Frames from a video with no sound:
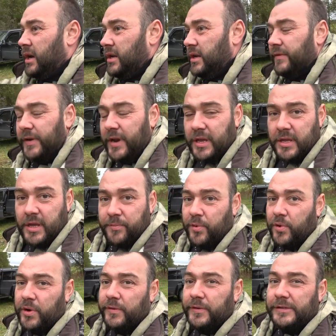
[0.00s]
Ливрейная
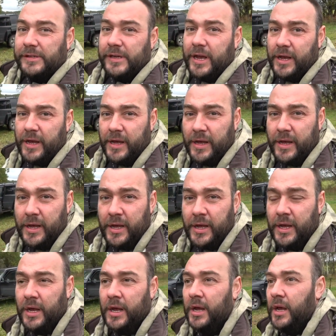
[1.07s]
пуговица
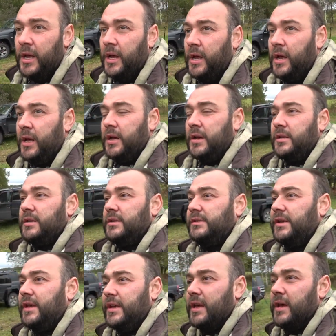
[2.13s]

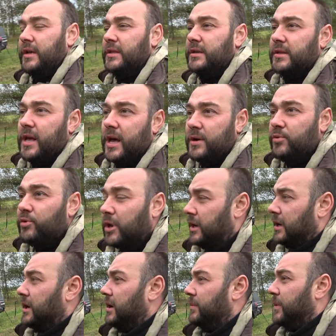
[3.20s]
князей Долгоруких.
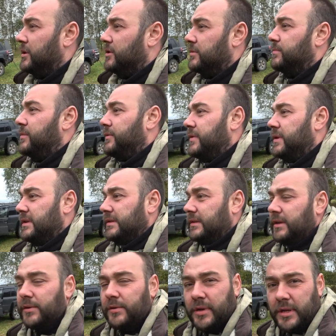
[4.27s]
Потом мы
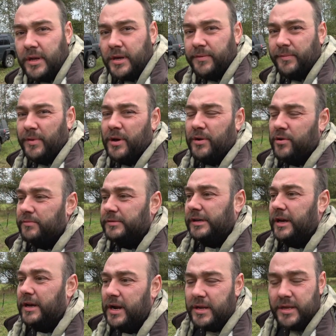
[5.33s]
выяснили, но она в плохом
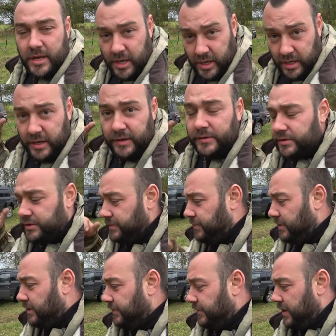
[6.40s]
сохране. Тоже
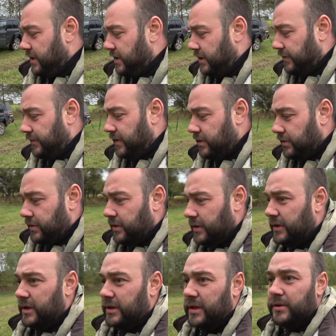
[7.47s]
было в ранних видео,
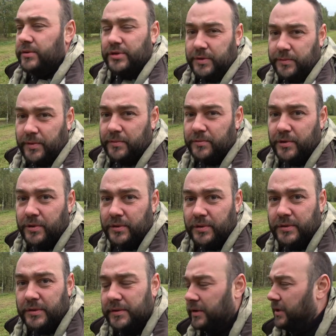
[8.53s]
где-то я уж не помню
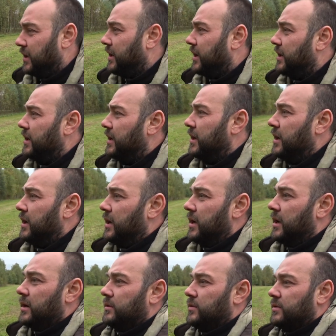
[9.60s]
наверняка.
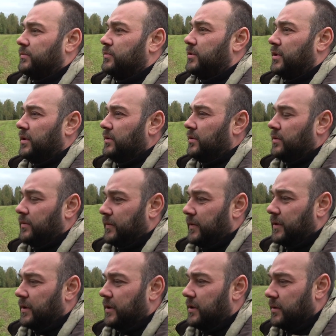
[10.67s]
Кто смотрит, тот
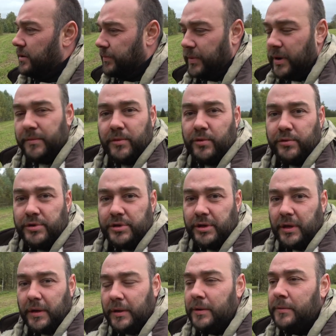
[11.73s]
видел. Вот прям туточки.